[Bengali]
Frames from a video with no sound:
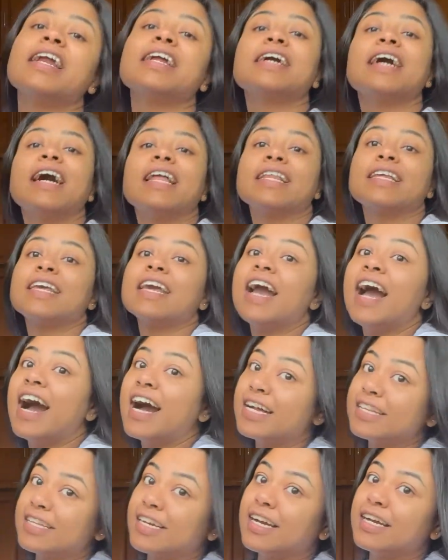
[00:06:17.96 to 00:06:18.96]
কালকে
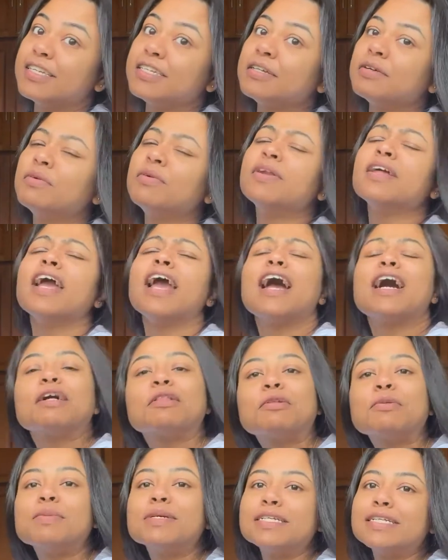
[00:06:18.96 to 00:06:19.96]
হাঁটাহাঁটি করে
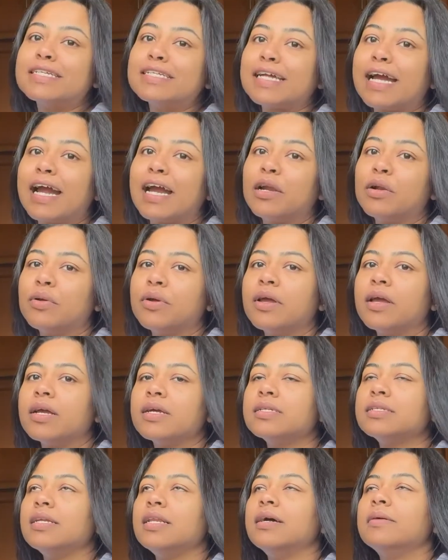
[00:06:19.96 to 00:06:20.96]
এত বেশি টায়ার্ড হয়ে
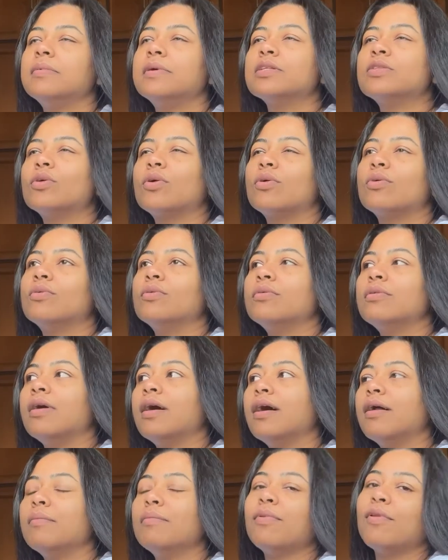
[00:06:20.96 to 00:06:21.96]
গেছিলাম আর তখন
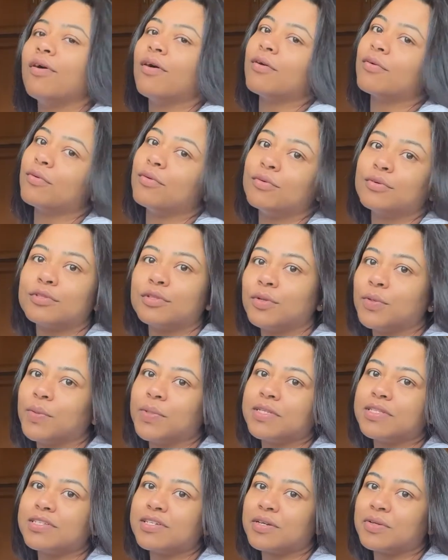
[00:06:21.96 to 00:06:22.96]
আর ব্লগ করতেও
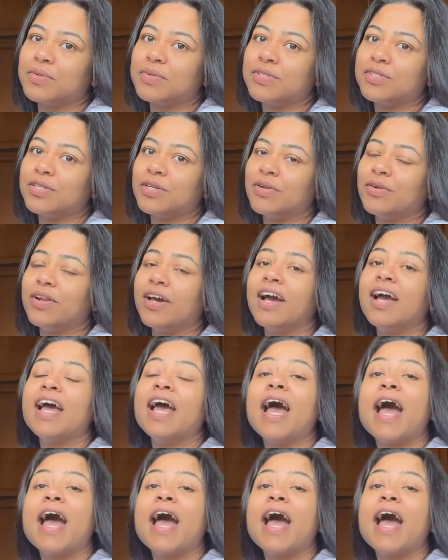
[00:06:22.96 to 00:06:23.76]
ইচ্ছা করছিল না